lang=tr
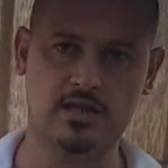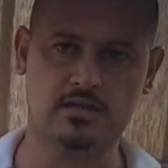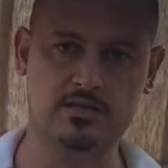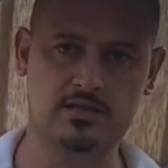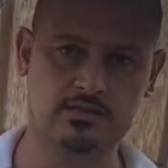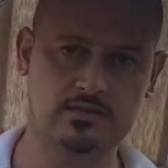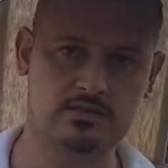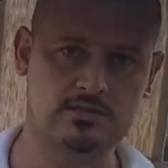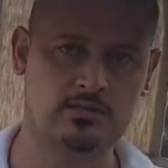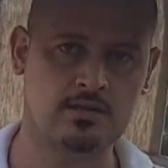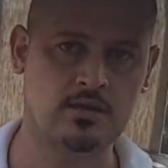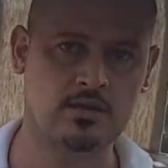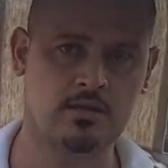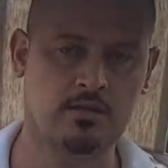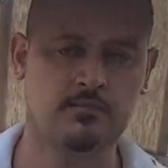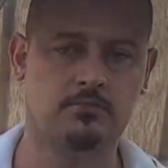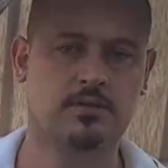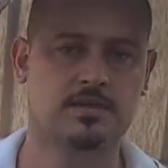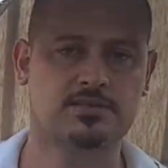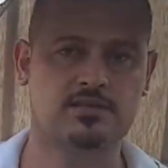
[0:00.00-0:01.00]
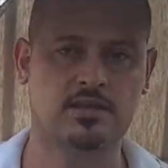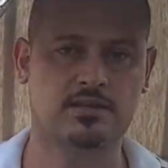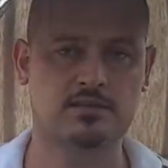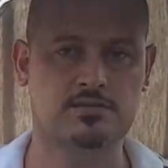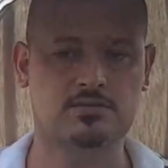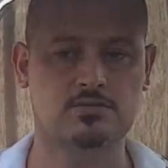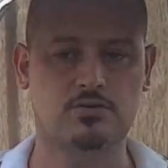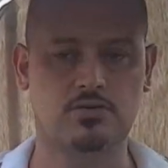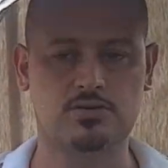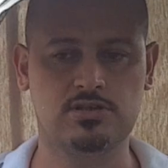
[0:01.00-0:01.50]
ettiğiniz maske
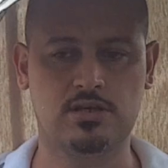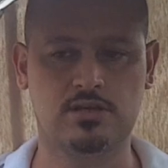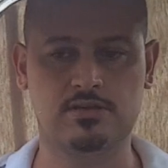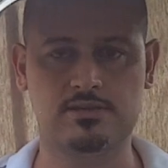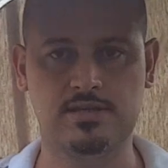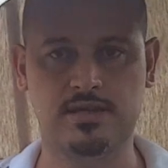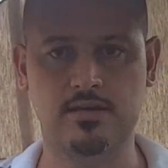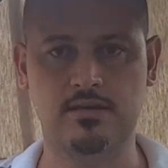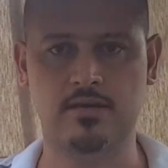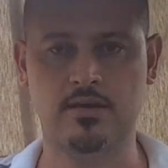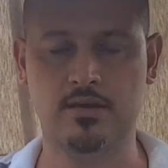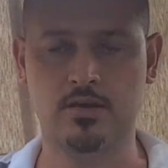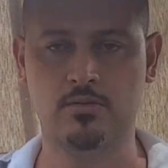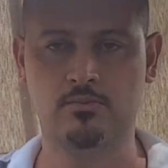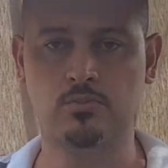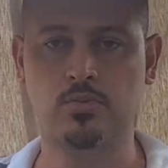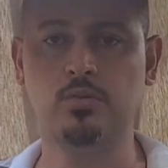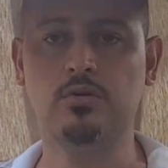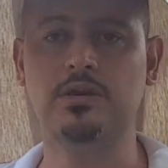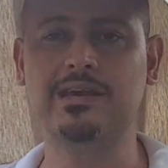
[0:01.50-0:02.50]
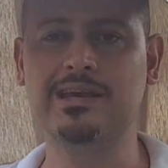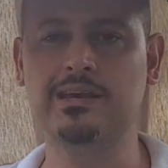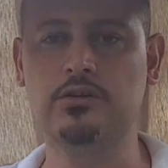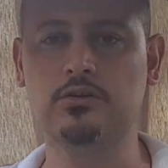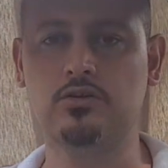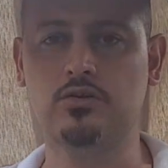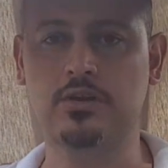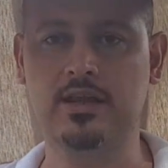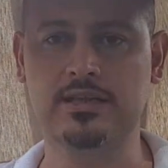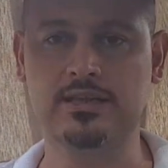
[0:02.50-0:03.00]
nasıl olacak ise. Bu
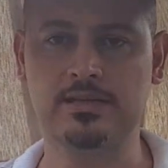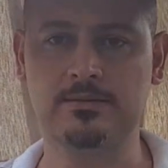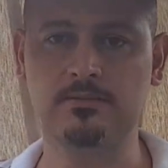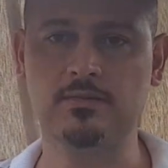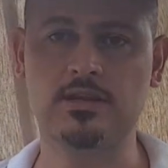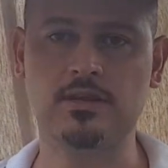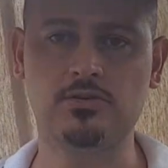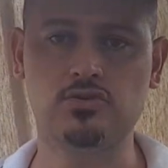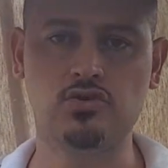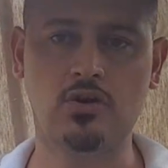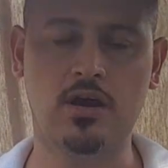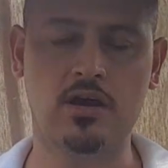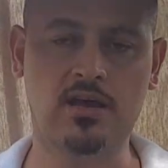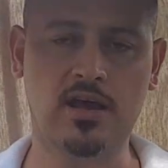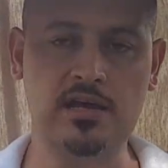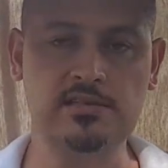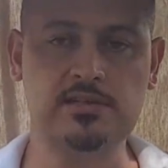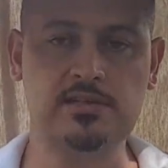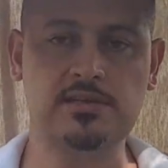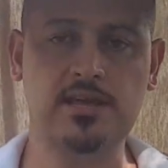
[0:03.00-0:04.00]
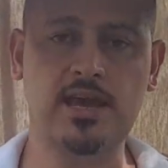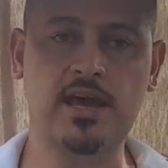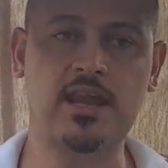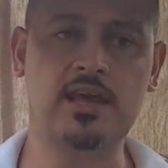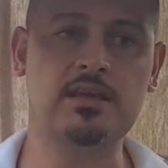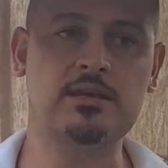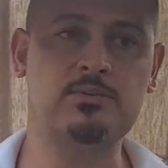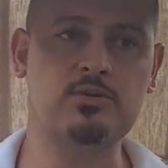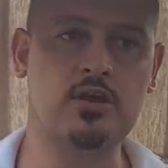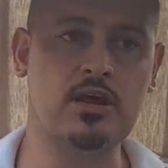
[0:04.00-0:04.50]
ilk üretimdir. Şu an hazırda
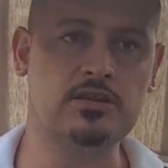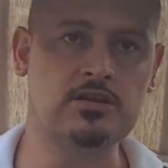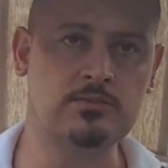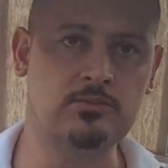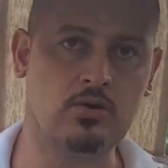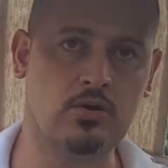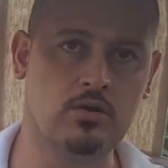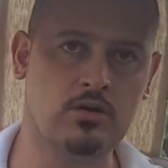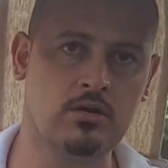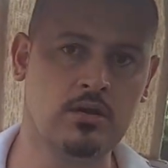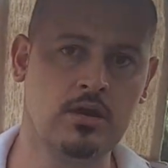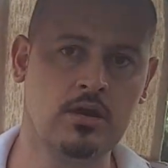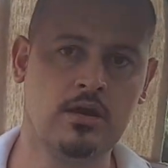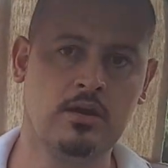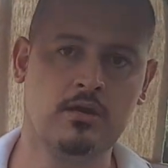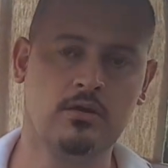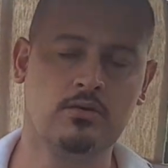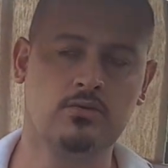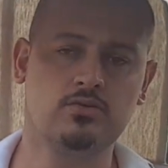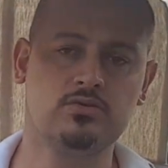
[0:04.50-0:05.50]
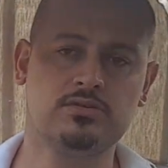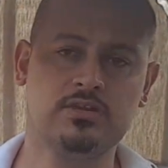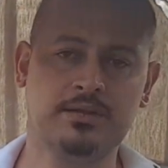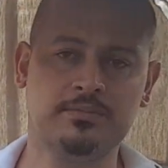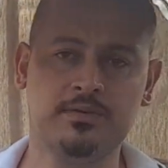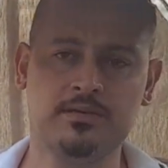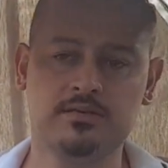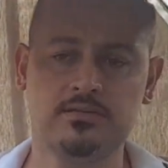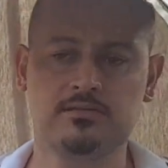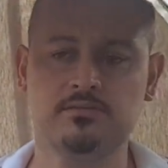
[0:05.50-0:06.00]
herhangi bir üretim yok.
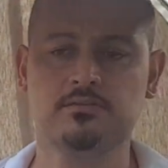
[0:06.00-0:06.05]
Ustamız